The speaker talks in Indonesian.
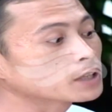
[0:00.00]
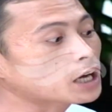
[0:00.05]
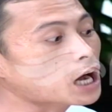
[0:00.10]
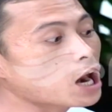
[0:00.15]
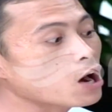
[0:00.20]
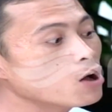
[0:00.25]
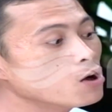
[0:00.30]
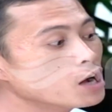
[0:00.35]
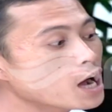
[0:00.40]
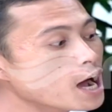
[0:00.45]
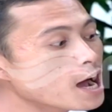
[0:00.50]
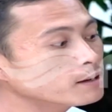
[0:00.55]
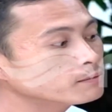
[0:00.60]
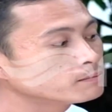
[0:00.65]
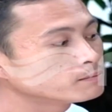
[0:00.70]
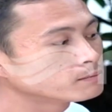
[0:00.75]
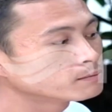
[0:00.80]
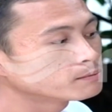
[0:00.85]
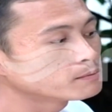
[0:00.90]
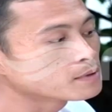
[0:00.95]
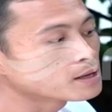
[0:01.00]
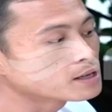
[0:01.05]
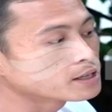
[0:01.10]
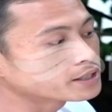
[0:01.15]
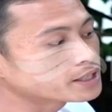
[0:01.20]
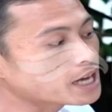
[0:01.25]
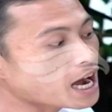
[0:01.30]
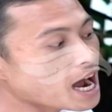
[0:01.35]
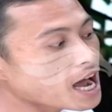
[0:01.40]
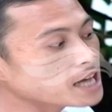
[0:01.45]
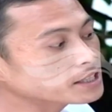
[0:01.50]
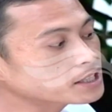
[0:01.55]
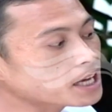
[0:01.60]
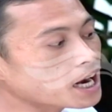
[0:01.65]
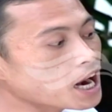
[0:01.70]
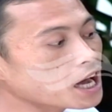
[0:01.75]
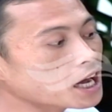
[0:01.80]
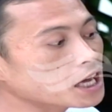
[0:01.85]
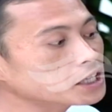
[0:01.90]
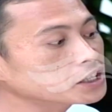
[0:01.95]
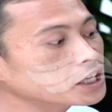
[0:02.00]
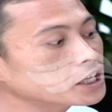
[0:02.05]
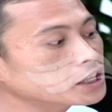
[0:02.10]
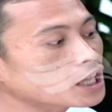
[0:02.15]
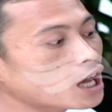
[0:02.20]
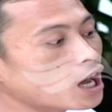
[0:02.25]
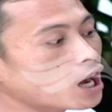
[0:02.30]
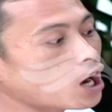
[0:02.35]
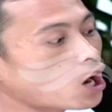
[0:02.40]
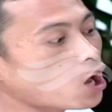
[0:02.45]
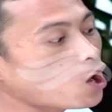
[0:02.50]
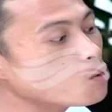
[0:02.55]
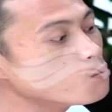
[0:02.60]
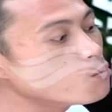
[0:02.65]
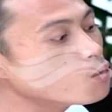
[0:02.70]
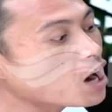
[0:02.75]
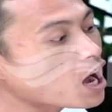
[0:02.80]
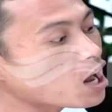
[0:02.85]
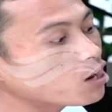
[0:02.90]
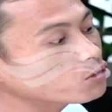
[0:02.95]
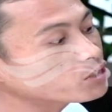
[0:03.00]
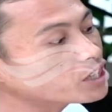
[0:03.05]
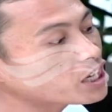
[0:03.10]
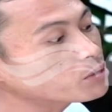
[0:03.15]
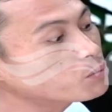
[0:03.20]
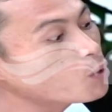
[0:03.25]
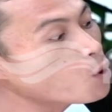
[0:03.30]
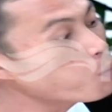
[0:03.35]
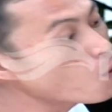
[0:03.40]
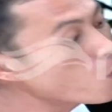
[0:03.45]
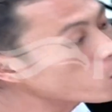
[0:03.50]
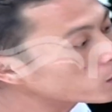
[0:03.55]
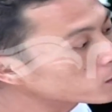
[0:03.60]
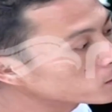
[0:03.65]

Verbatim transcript: Kalau enggak jangan salahkan kita. Kalau muka lo jadi bubur.